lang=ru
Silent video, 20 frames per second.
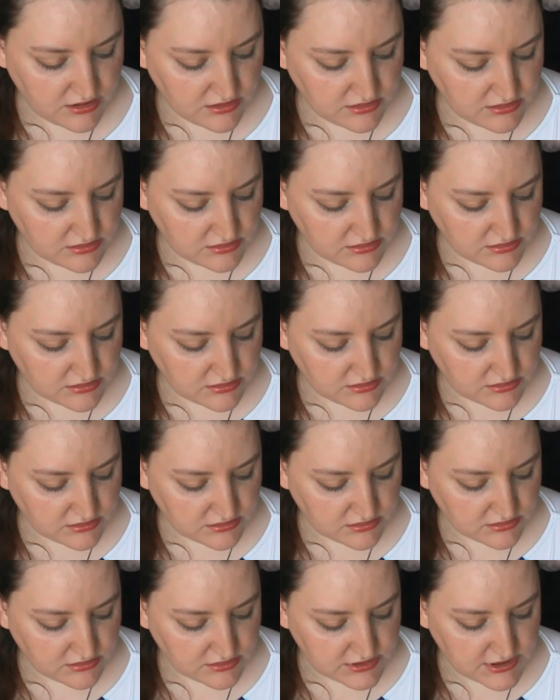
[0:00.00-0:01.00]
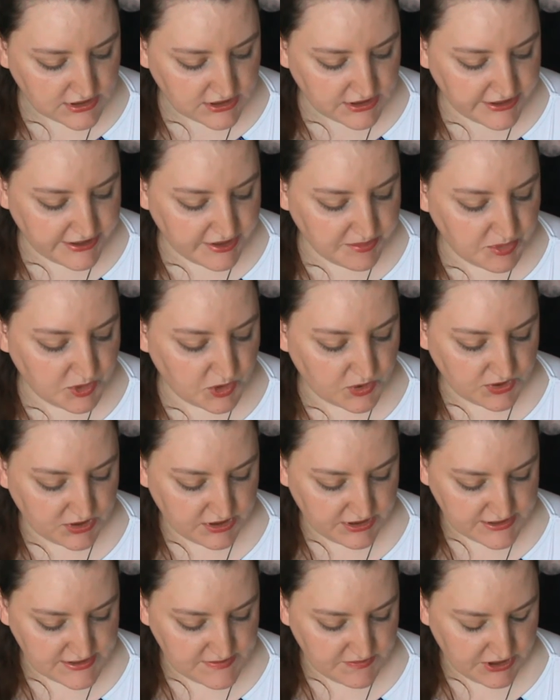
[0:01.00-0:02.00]
Э,
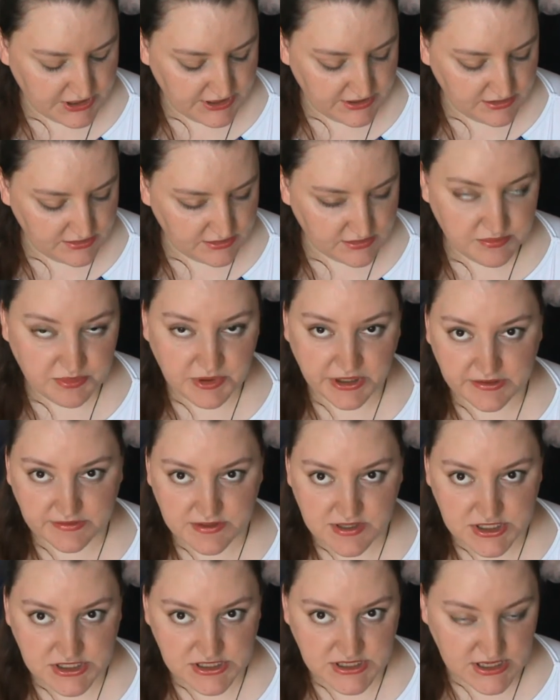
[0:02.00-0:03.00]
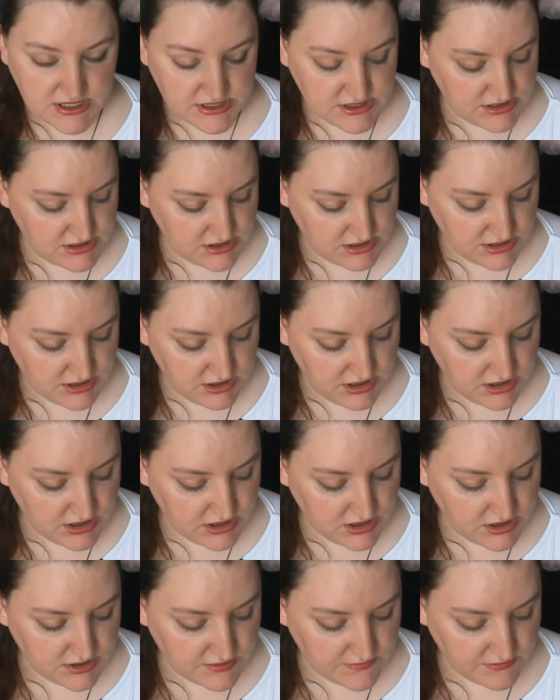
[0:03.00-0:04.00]
ребенок Розмари, первая часть,
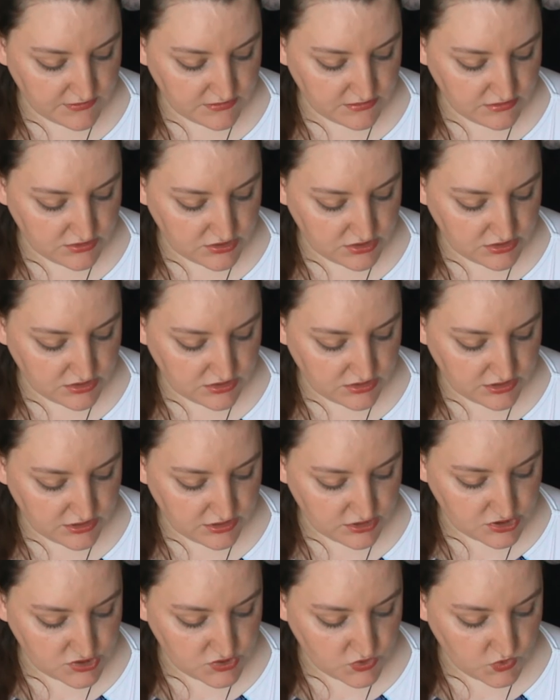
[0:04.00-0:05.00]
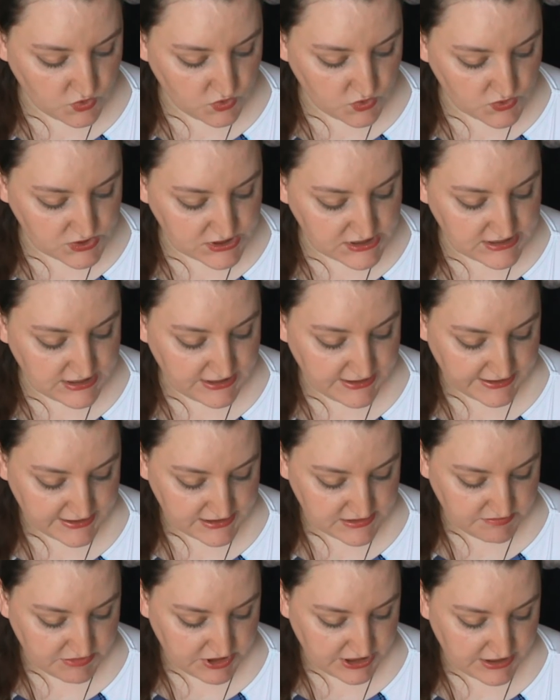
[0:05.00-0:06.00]
и еще сын
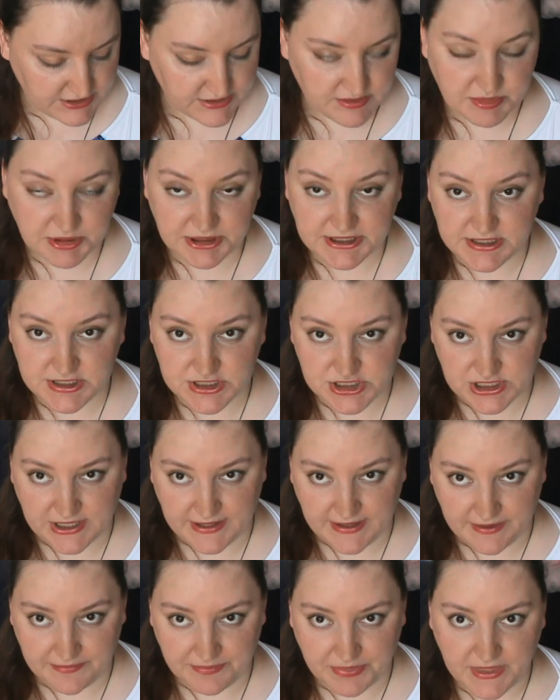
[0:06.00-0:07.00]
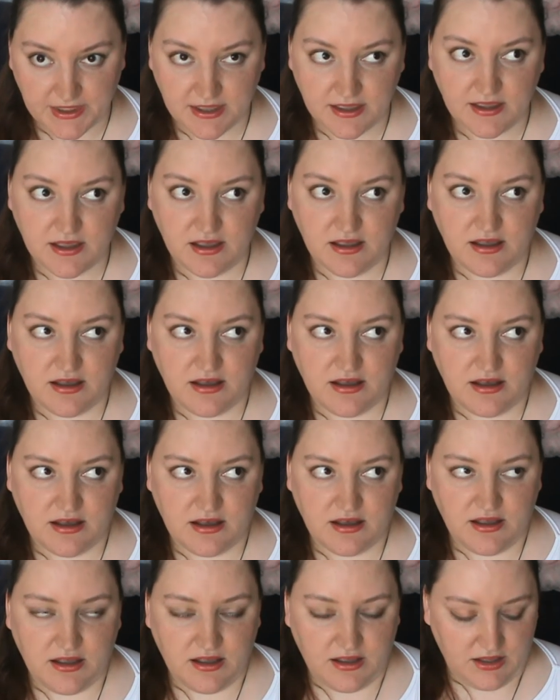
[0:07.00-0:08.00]
Розмари, это продолжение.
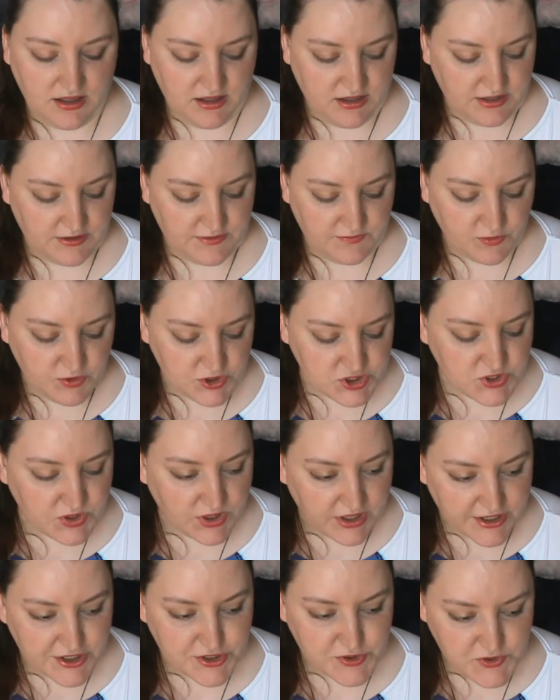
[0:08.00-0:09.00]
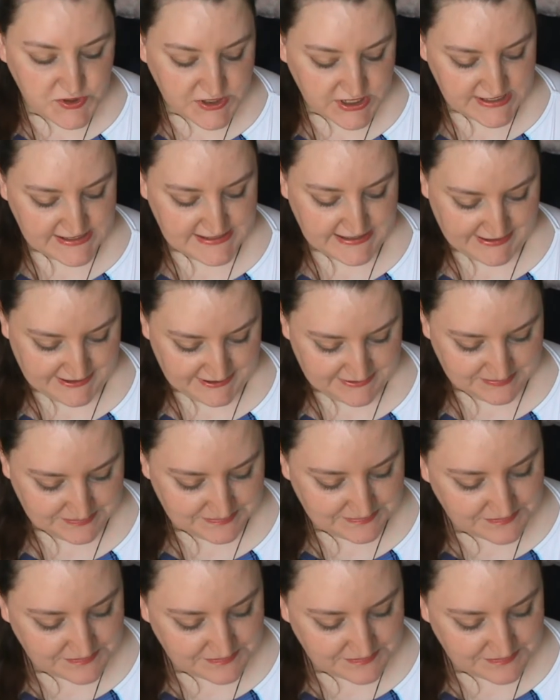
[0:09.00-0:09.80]
Вот что я хочу сказать.